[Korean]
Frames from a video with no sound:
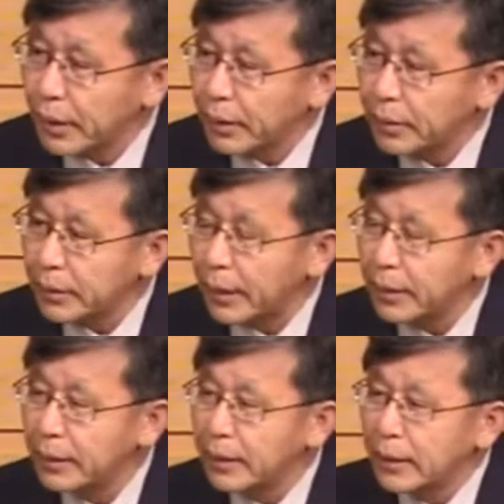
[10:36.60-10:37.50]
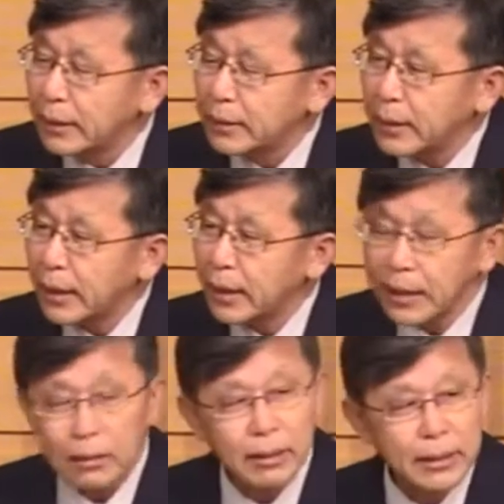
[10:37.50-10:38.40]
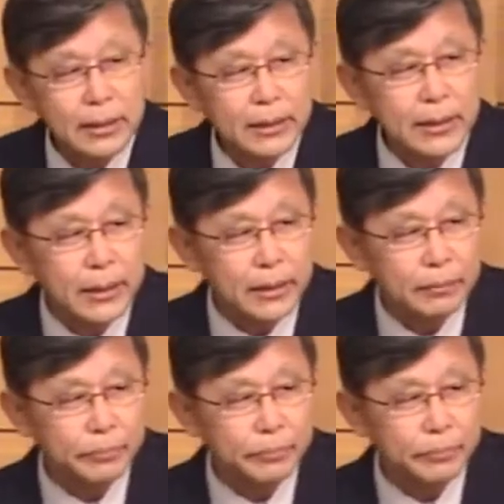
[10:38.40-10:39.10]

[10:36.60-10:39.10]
근데 그 사랑이라고 하는 것이